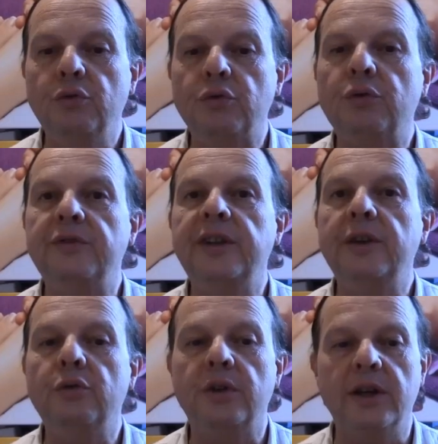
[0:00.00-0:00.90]
autre
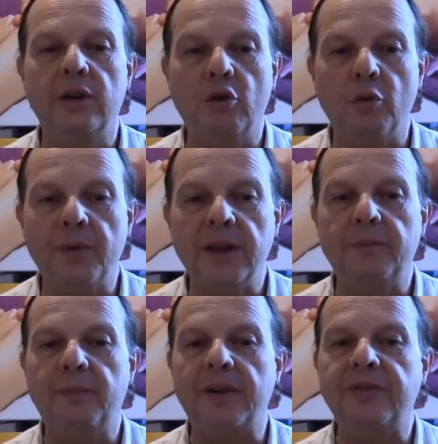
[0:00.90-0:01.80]
vidéo qui
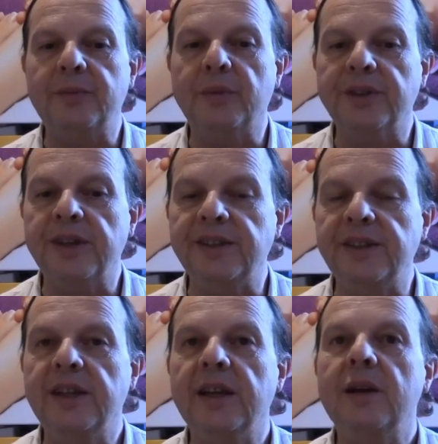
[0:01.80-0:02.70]
complète parfaitement
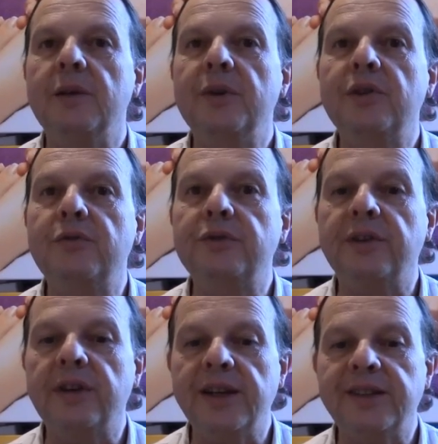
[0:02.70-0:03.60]
celle-ci, mais je vous
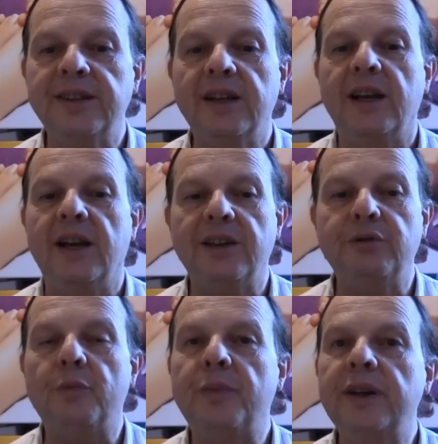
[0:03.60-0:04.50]
en laisse la
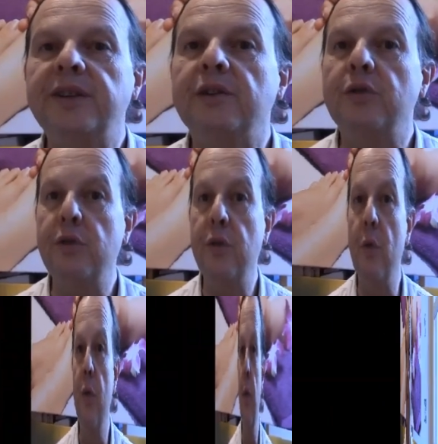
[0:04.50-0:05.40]
surprise jusqu'au
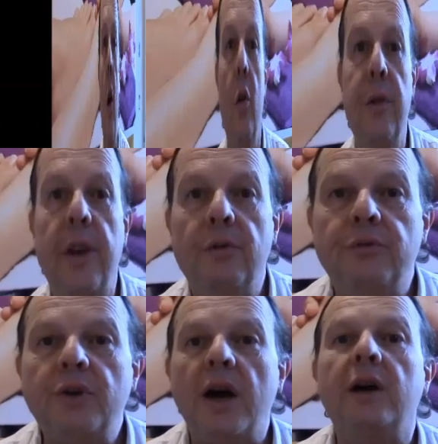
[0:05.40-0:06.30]
bout. Nous allons
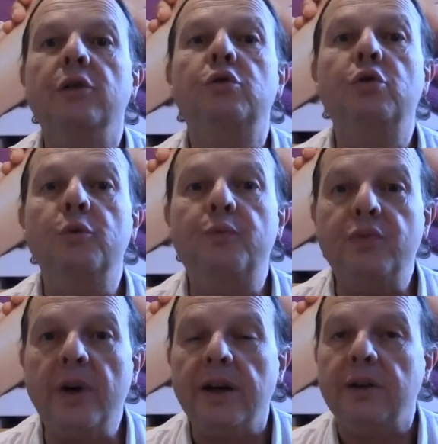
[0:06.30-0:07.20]
voir deux
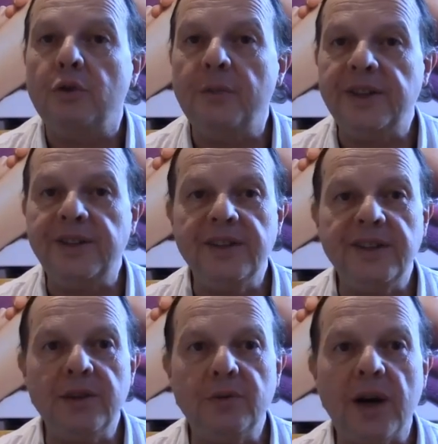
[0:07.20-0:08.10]
points de médecine
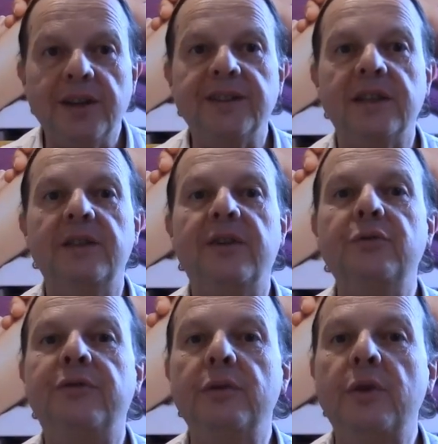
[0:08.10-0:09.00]
chinoise qu'il va
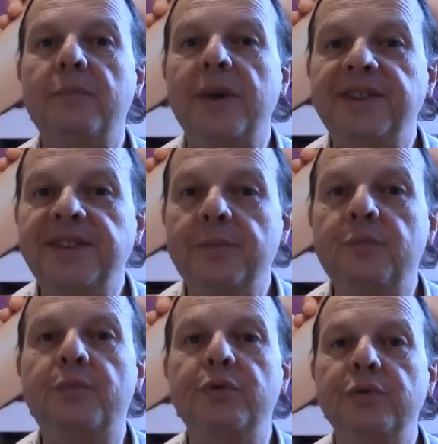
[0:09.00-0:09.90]
nous falloir masser
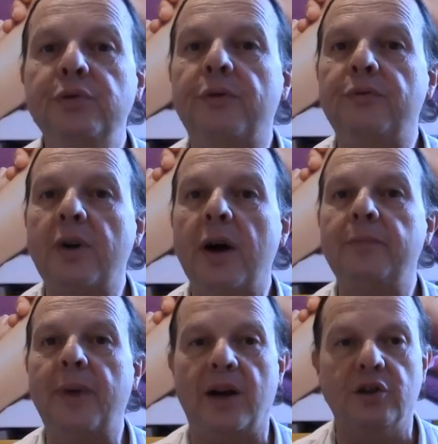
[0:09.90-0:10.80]
plusieurs fois
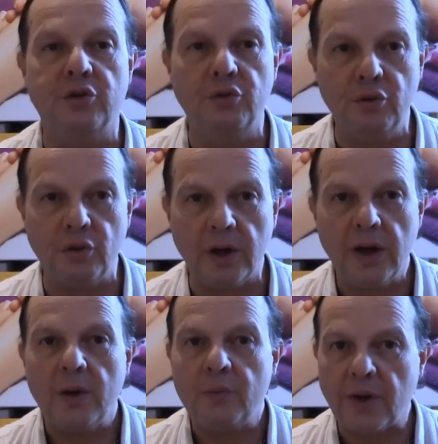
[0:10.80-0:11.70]
par jour
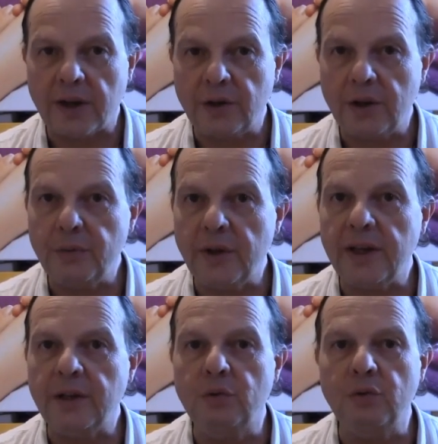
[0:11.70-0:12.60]
pour atténuer
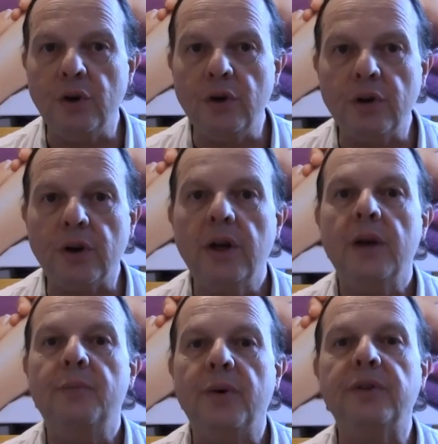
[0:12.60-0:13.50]
les douleurs
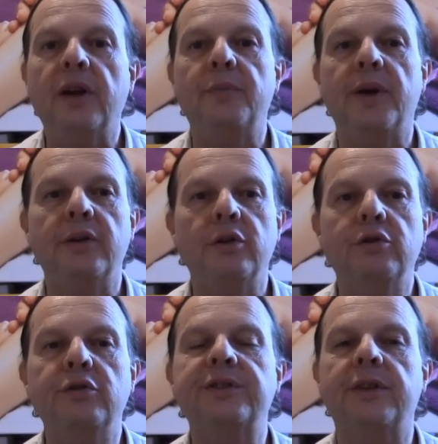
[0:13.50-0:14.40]
pendant la période
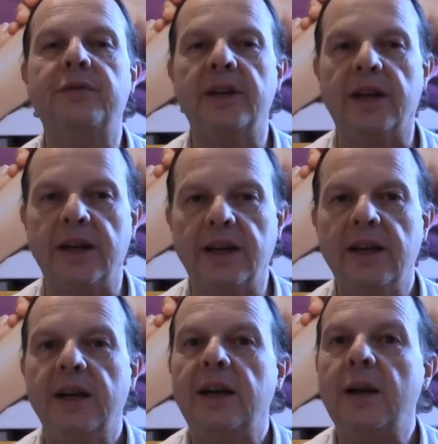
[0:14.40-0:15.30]
juste avant les règles,
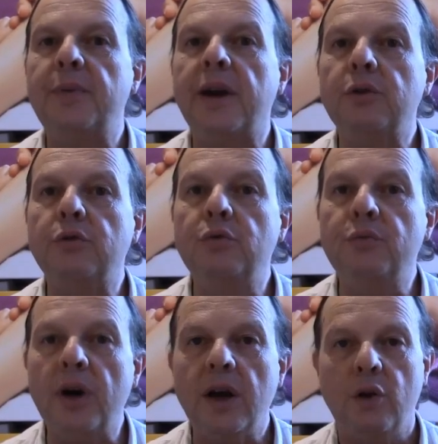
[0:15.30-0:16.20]
la période du
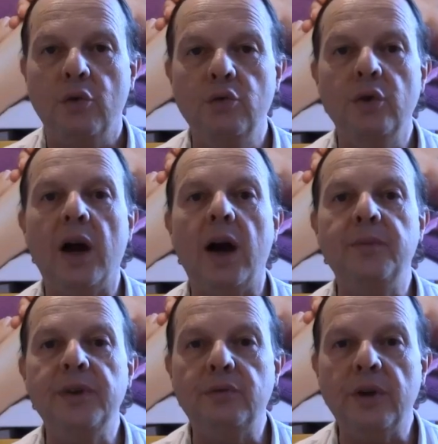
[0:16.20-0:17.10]
mois où
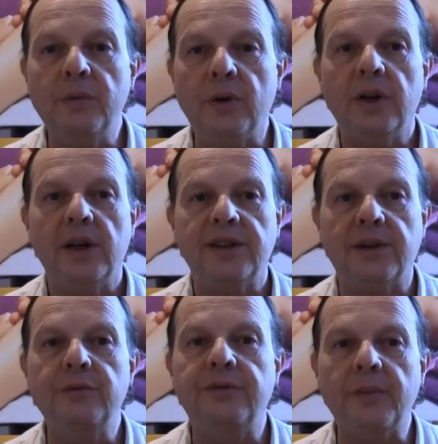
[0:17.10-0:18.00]
habituellement ça
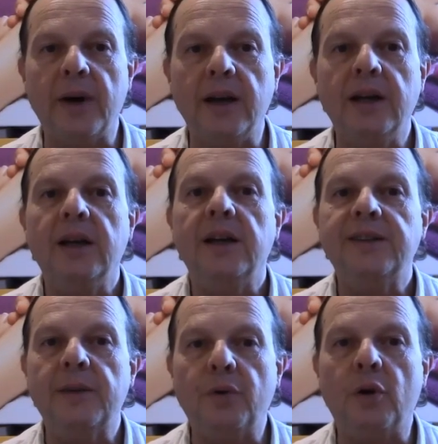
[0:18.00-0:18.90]
vous fait mal.
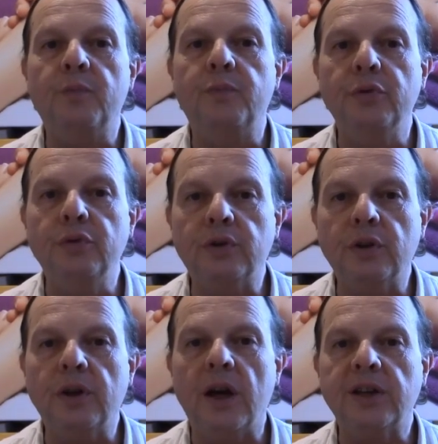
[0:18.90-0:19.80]
Ça prend peu de
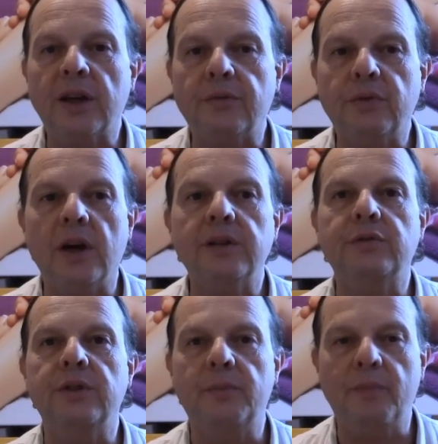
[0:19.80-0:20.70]
temps à chaque fois,
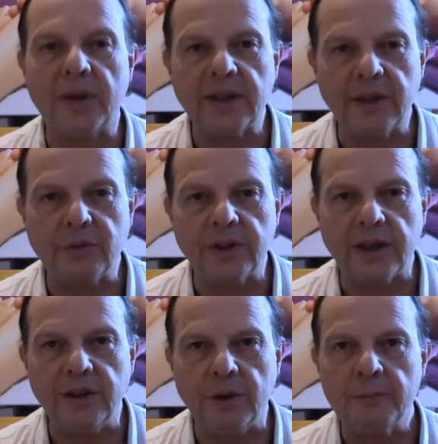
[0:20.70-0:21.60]
ce n'est pas très
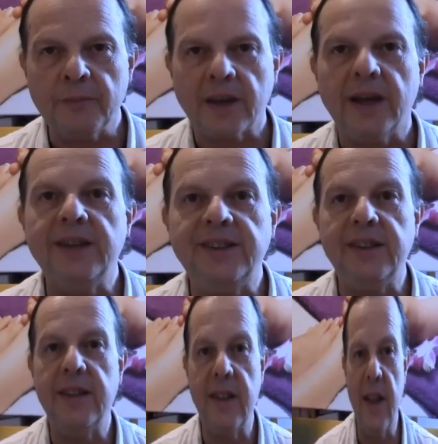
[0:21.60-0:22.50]
contraignant et
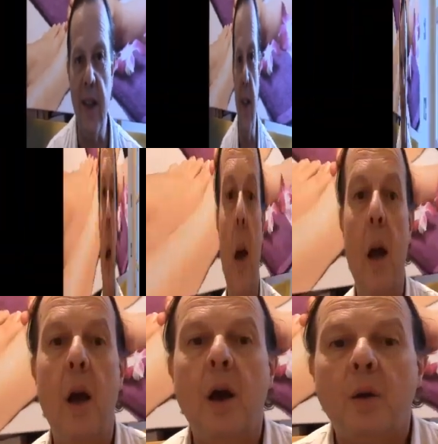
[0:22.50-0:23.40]
c'est très
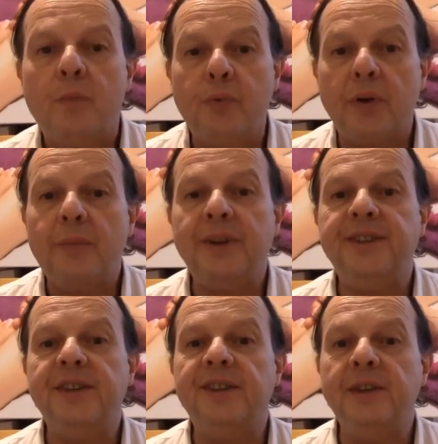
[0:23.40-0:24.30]
efficace. Pour la
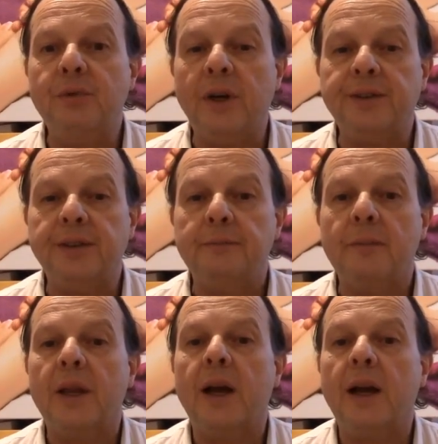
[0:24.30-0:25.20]
médecine chinoise,
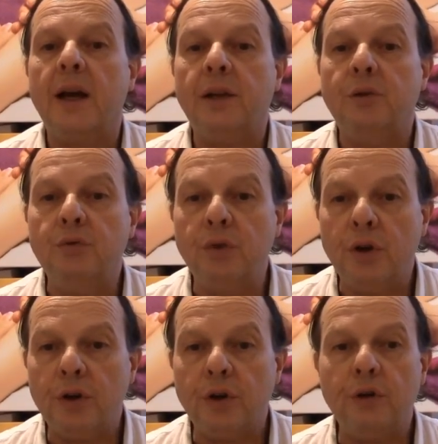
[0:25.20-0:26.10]
la
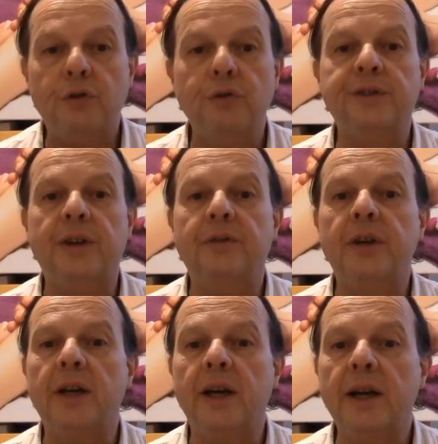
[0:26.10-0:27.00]
douleur juste avant
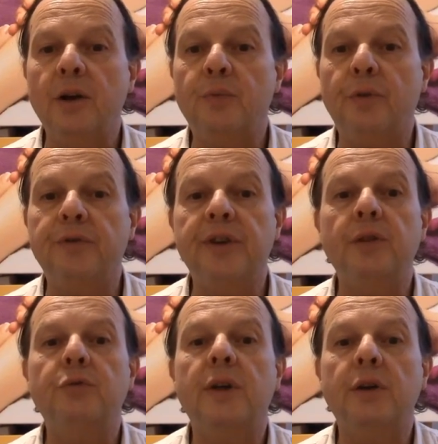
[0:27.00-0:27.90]
les règles provient
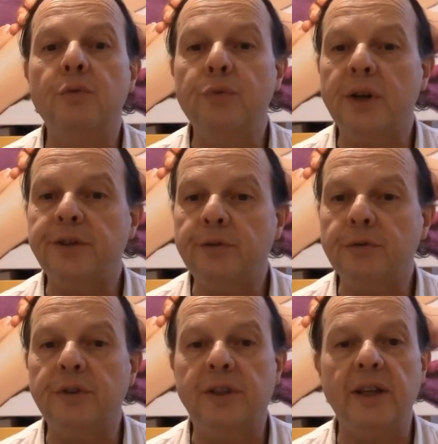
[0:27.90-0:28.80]
d'une accumulation
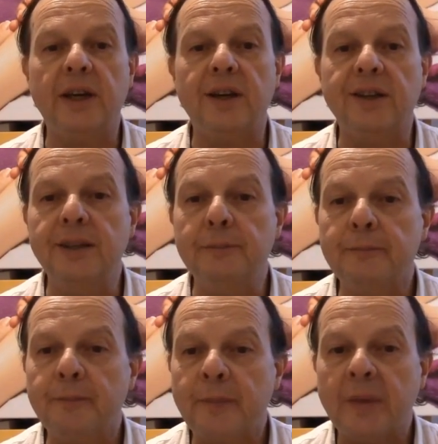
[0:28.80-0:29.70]
d'énergie
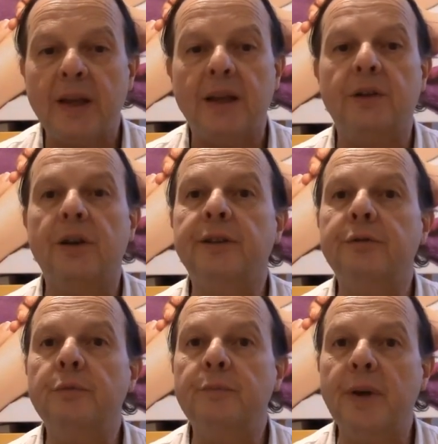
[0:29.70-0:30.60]
dans la
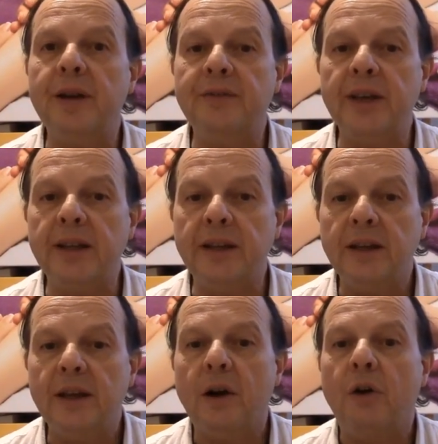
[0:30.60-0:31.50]
zone pelvienne.
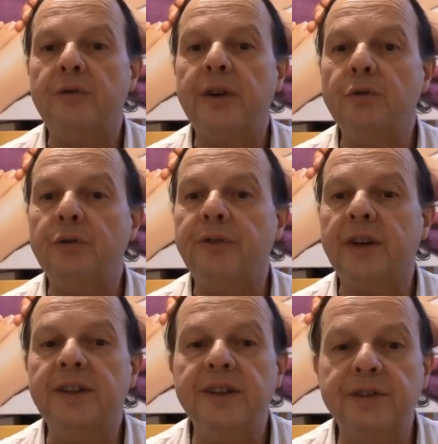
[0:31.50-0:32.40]
On va donc faire
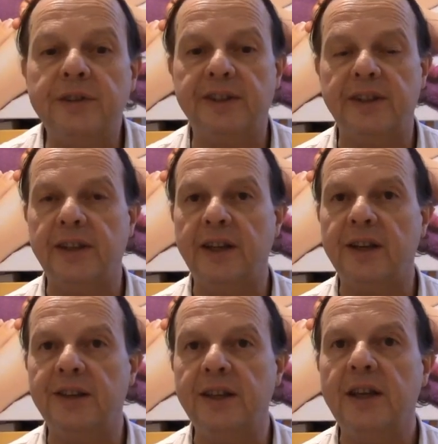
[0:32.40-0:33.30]
descendre cette
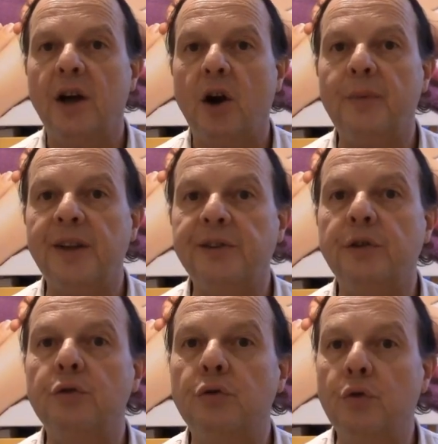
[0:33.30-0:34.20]
énergie en
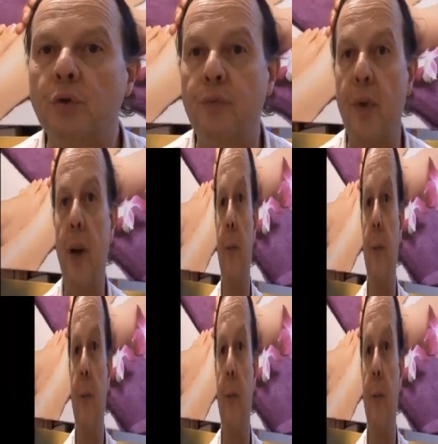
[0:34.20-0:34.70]
massant deux points.